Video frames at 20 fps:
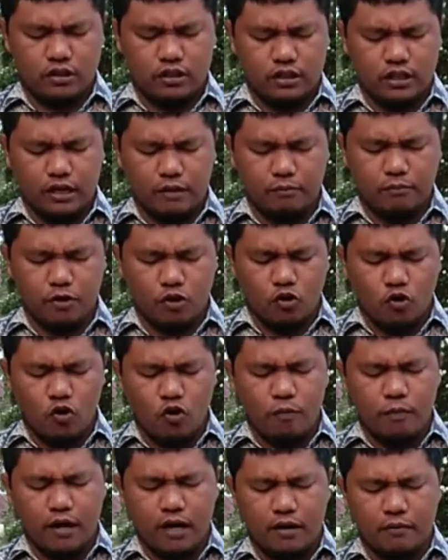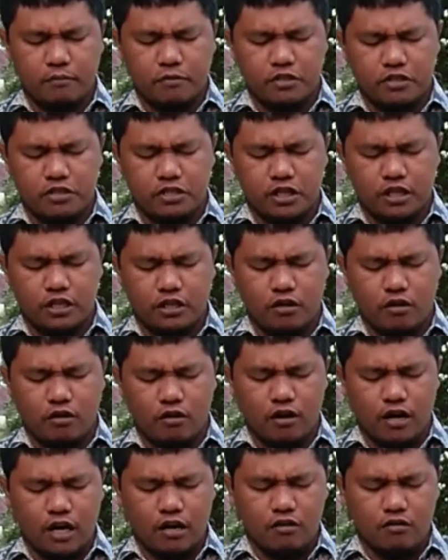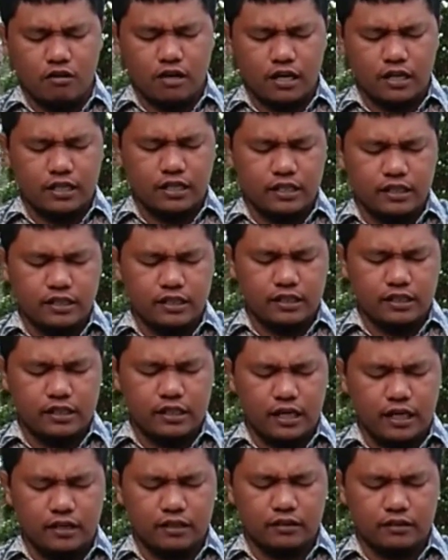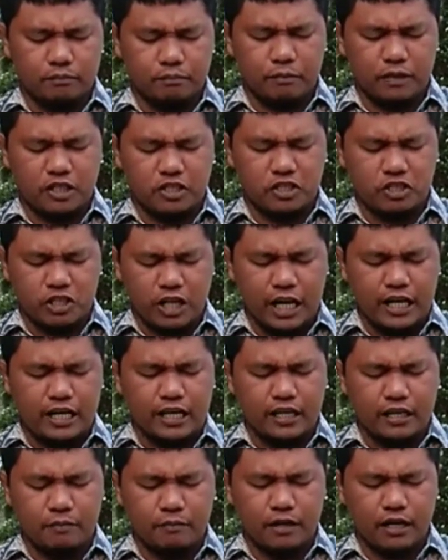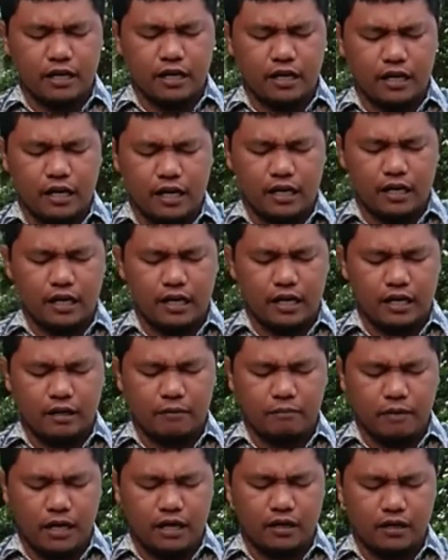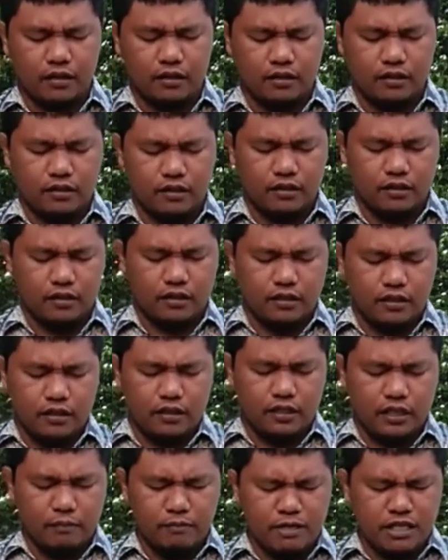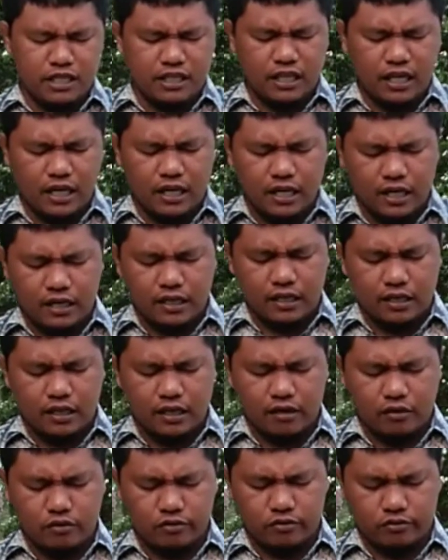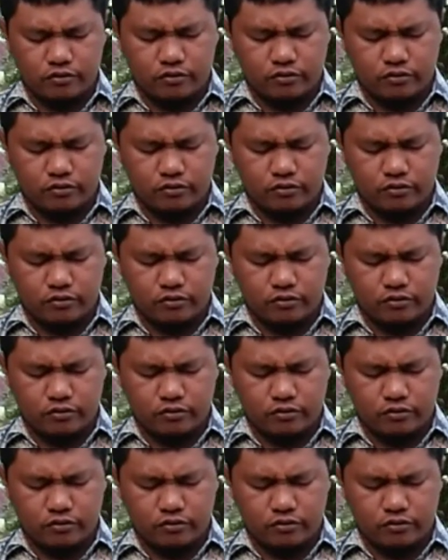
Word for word: yang berubah menjadi orang-orang yang percaya kepada ala allah Bal yang meninggalkan engkau